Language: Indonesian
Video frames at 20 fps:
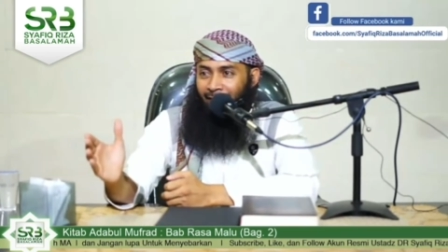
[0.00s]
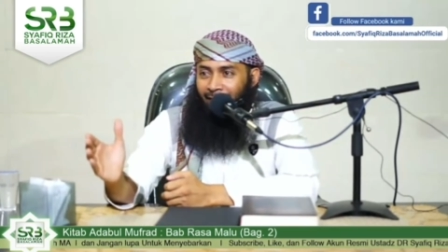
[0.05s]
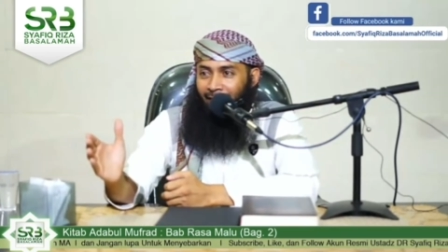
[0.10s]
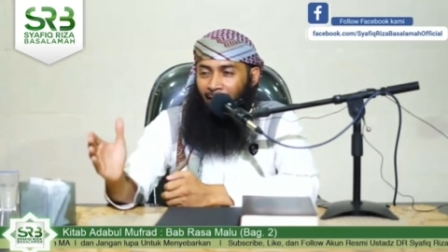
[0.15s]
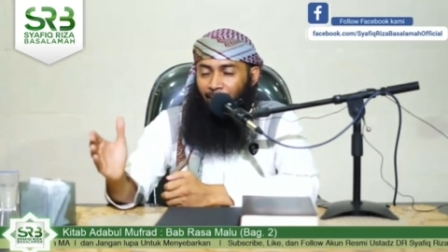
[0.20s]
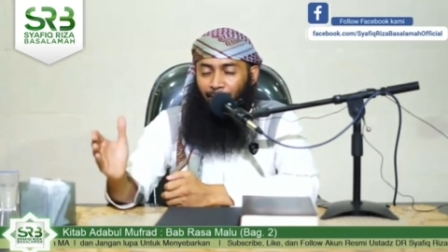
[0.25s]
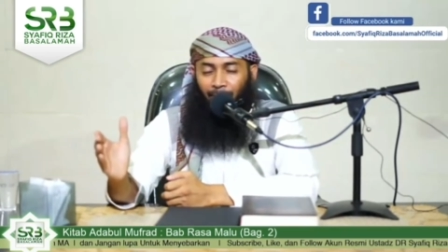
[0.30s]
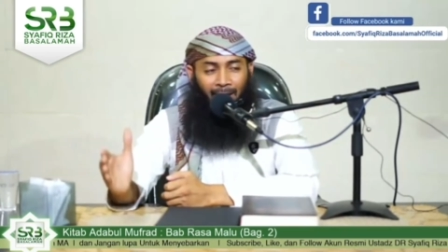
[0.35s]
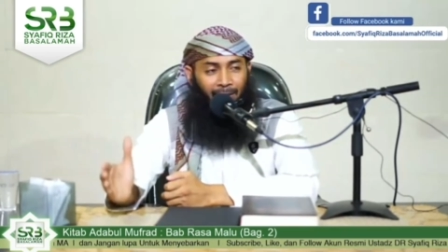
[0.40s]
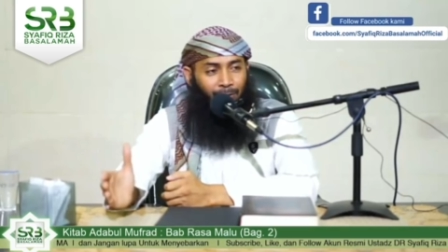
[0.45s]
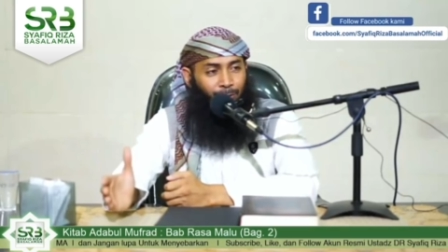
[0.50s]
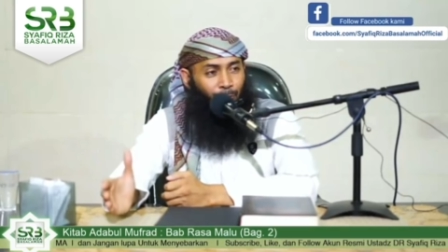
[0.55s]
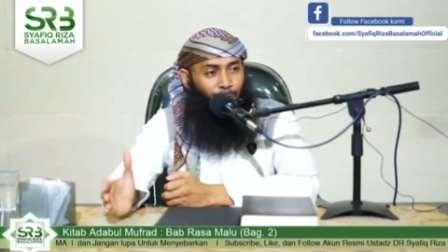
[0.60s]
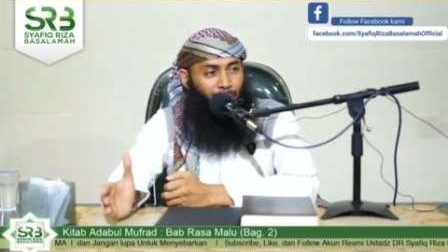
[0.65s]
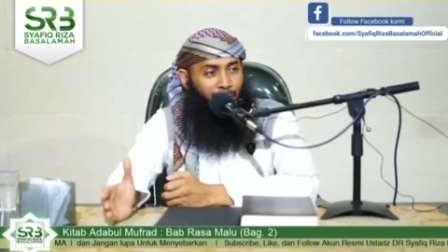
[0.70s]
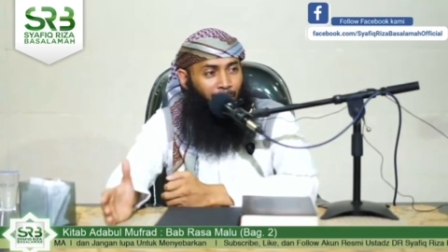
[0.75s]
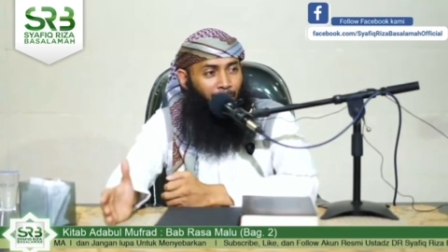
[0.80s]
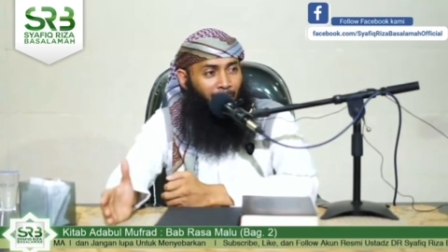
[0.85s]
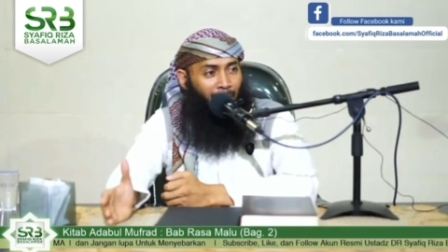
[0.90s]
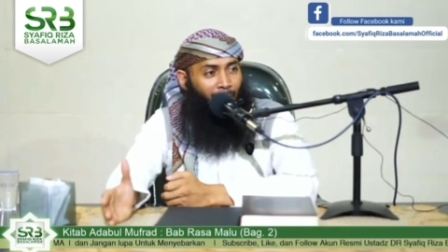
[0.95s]
yang patuh
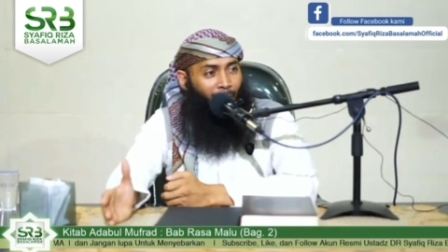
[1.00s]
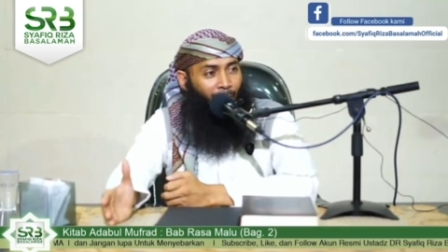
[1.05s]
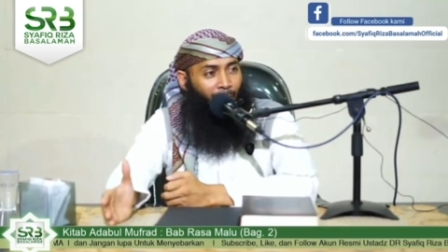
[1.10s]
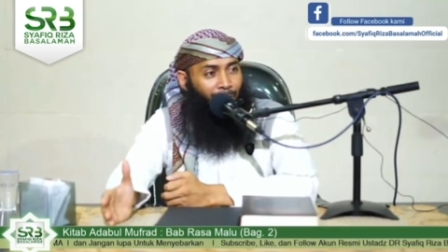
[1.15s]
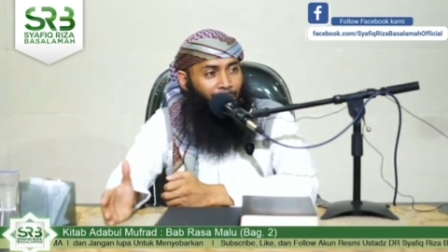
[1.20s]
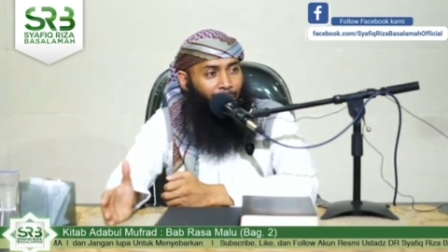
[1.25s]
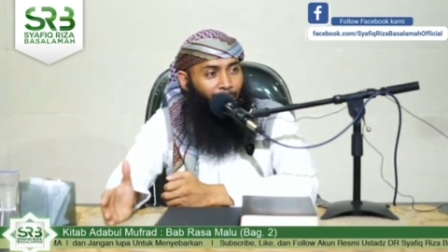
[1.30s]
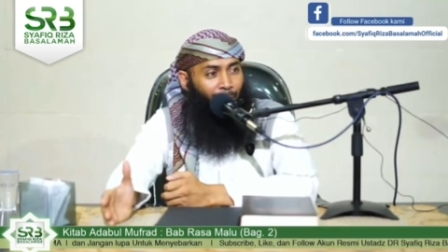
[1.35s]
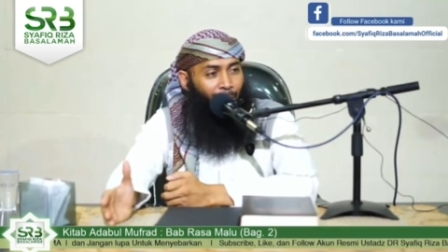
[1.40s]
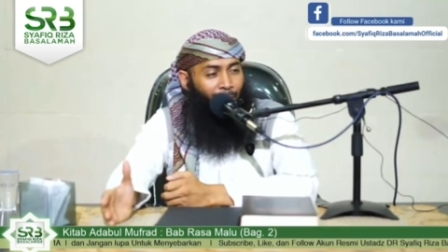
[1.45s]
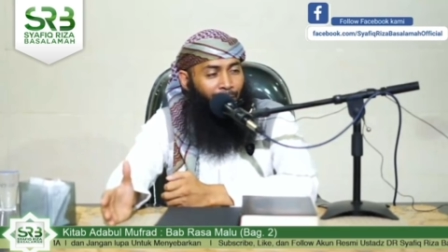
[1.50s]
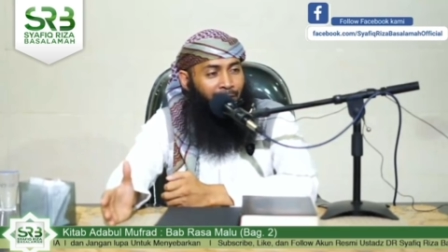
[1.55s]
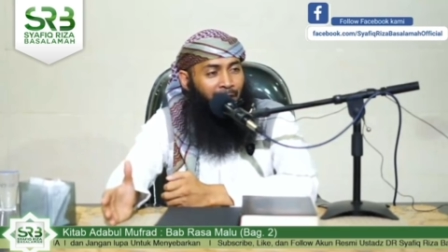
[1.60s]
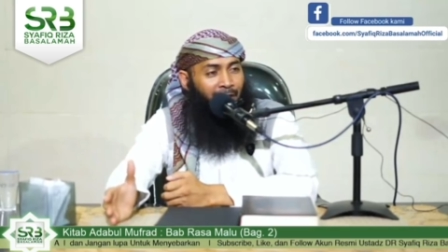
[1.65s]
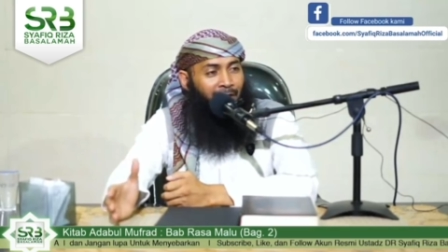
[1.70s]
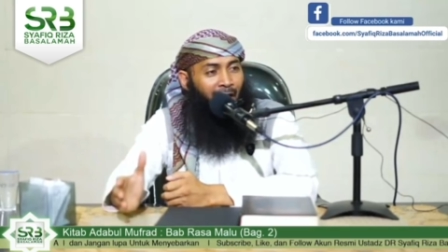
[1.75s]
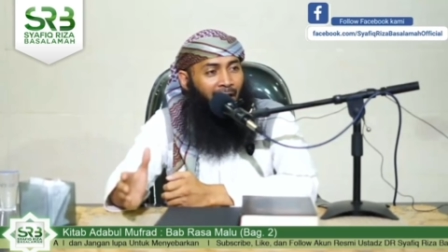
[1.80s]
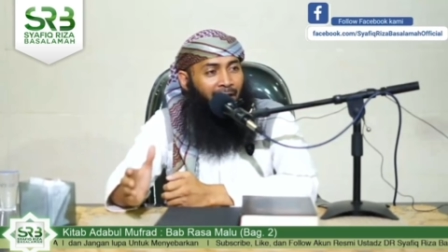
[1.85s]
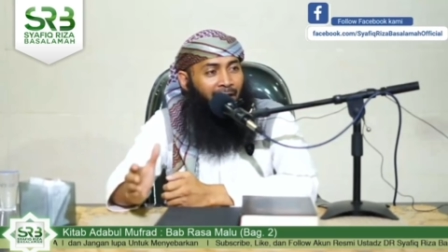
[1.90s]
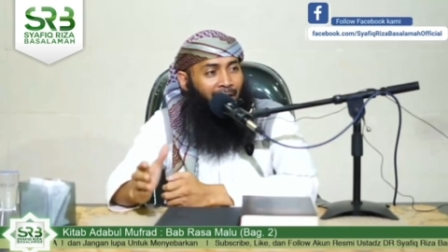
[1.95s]
kepada Allah
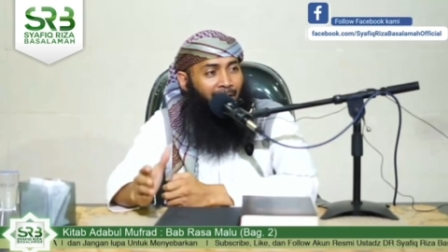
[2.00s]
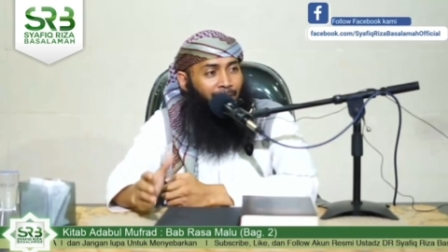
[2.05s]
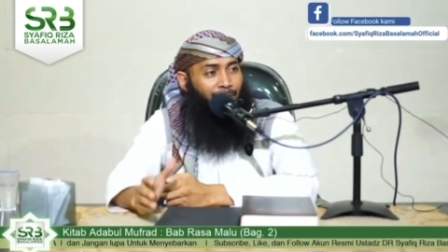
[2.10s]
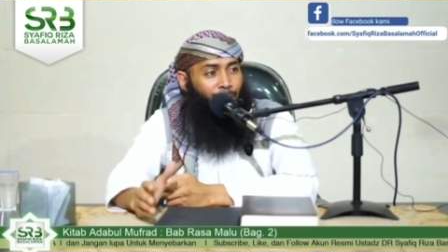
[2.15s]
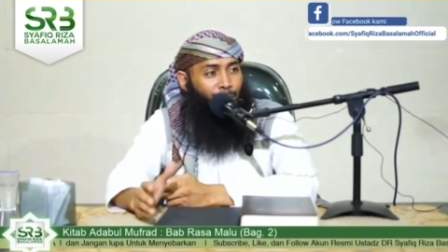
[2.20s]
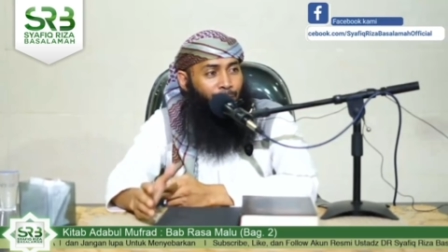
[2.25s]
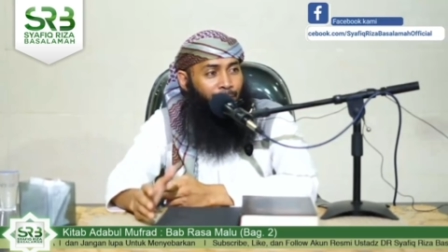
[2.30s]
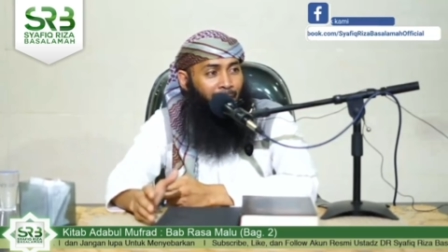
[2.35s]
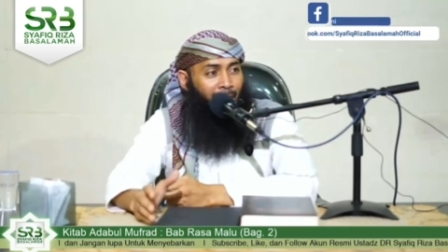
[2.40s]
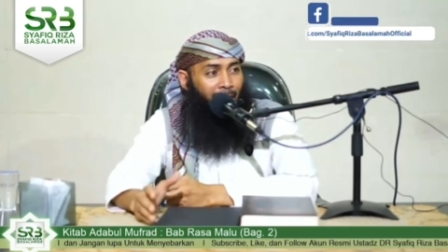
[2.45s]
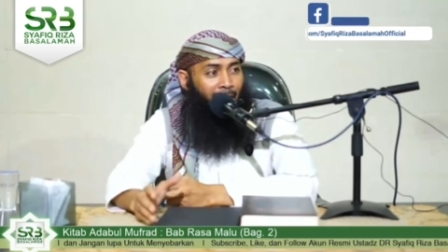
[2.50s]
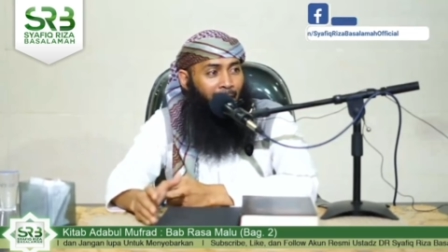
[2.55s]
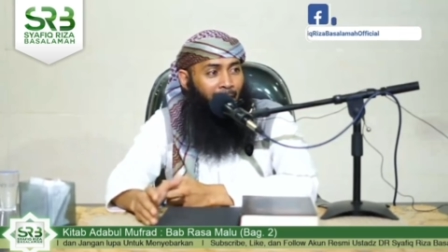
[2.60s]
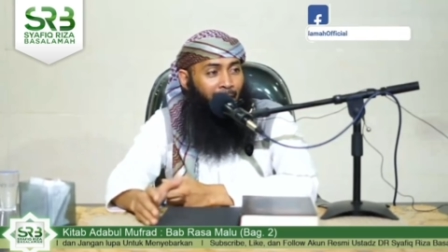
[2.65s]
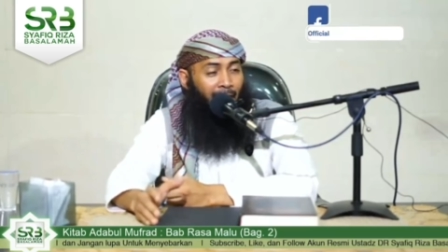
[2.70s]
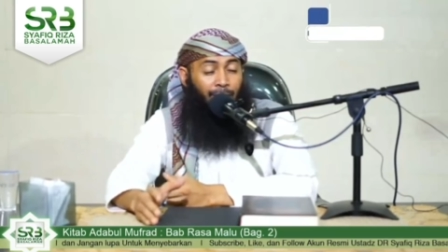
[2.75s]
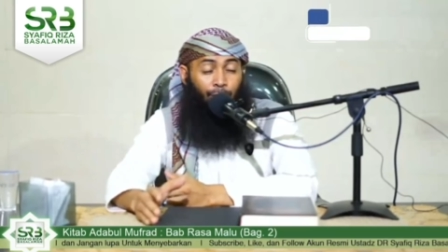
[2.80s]
dan anak muda